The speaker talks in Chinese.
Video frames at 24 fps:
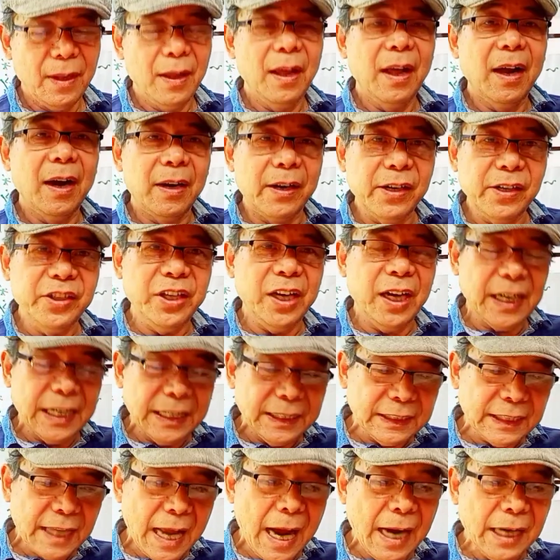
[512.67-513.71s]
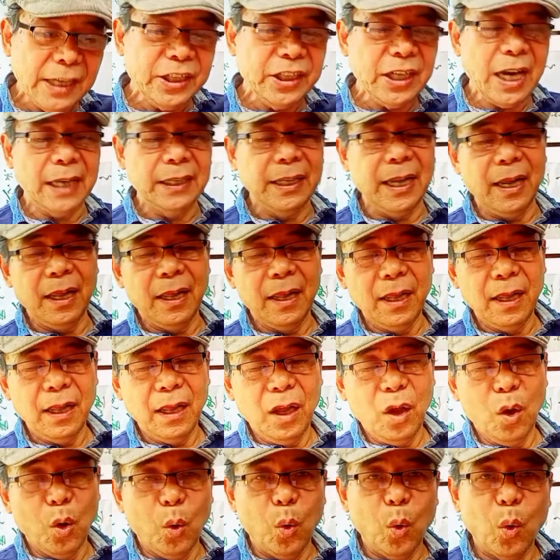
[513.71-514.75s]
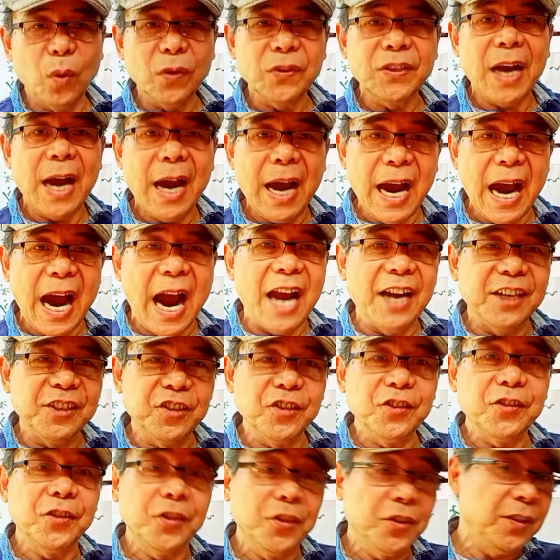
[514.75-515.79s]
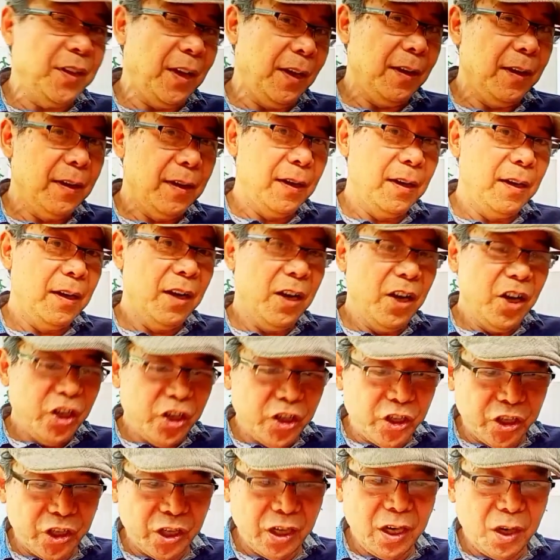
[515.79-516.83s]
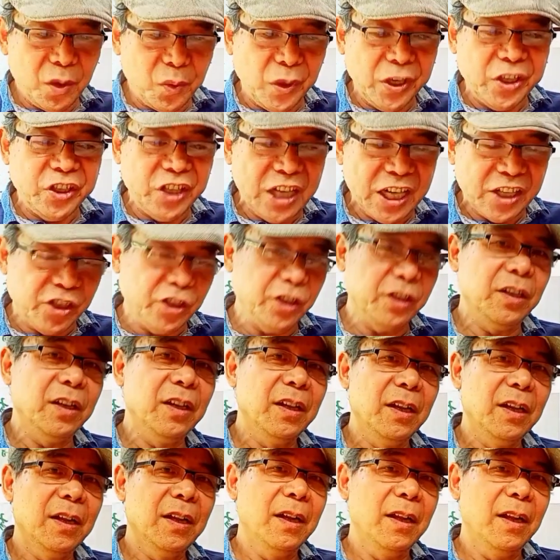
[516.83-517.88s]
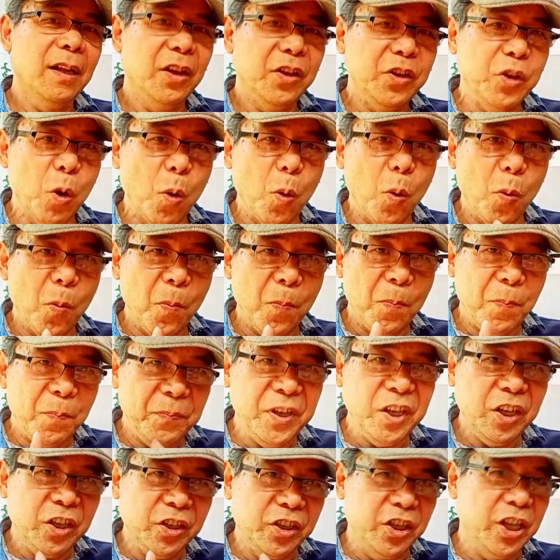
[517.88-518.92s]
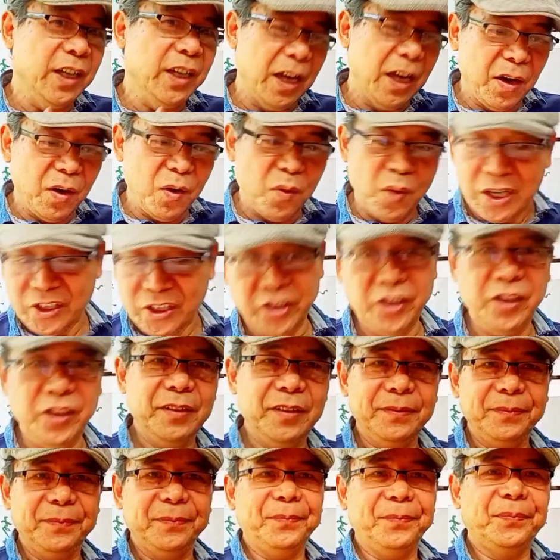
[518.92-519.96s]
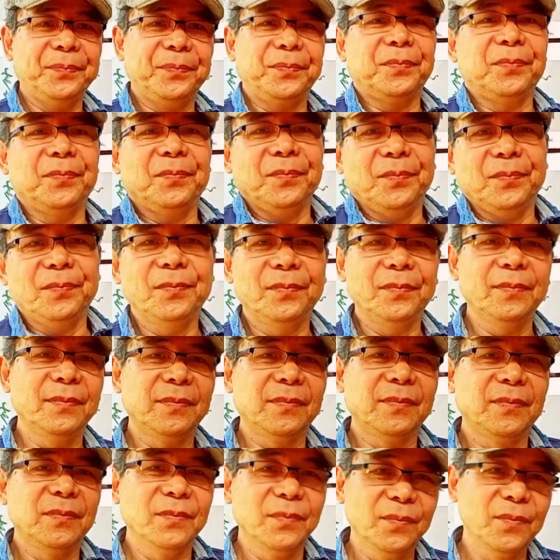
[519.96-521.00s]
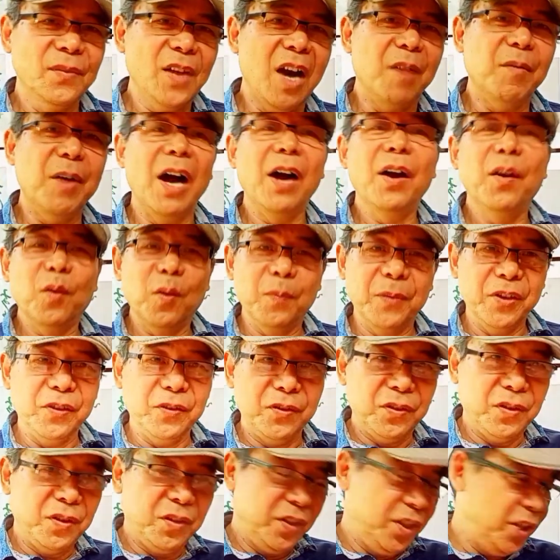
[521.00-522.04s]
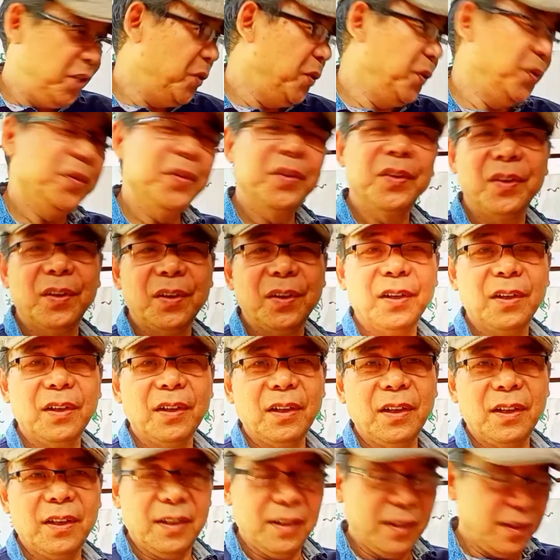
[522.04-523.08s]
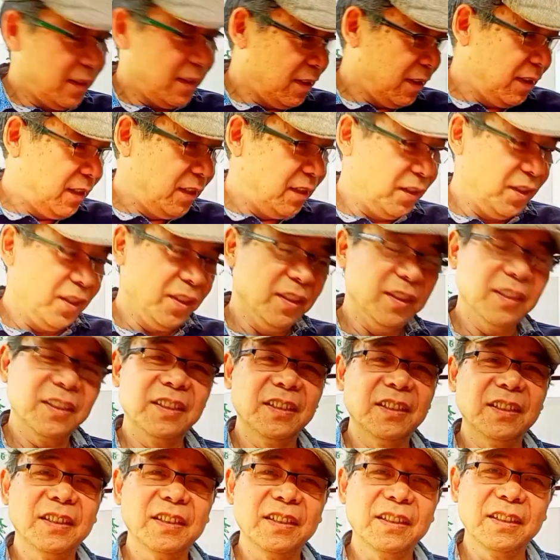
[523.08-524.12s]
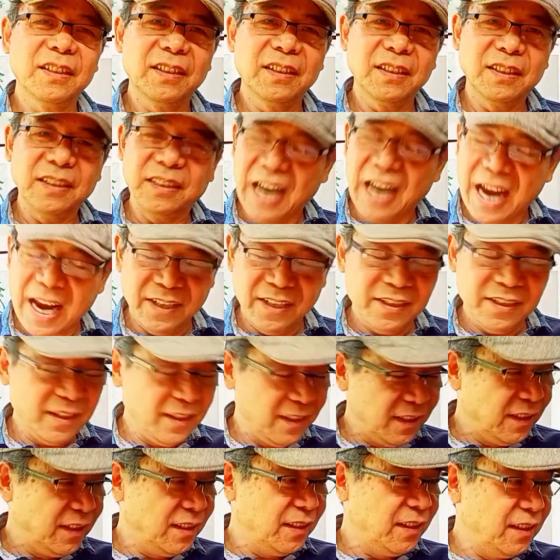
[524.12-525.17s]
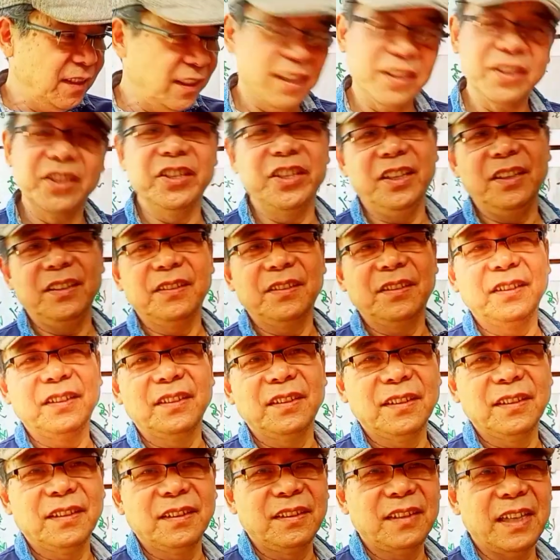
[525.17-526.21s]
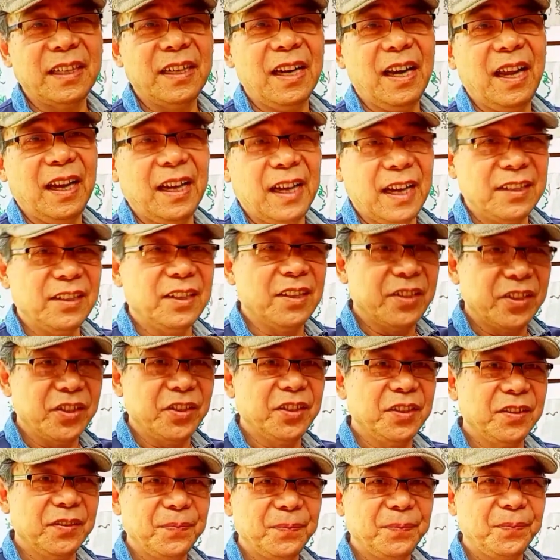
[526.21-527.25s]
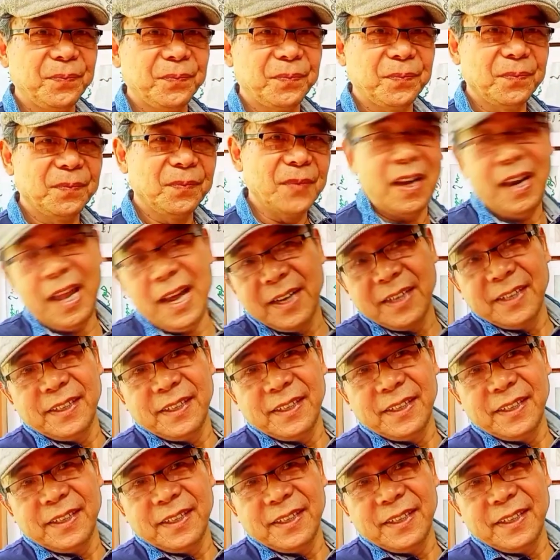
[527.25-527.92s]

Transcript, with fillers: 而且跟当下的罗刹海市市的社会现实有密切的关系。好吧，我们继续，就是看这个事情，大家来看这个事情，好了。